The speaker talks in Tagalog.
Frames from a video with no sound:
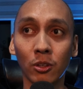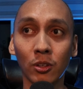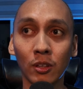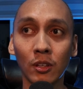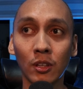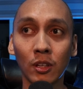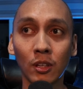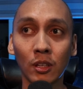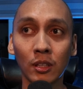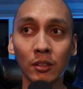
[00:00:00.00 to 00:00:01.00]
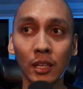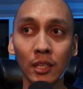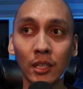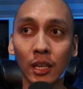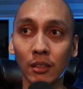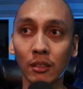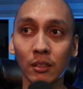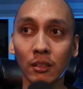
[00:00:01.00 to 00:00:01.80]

mo, they got,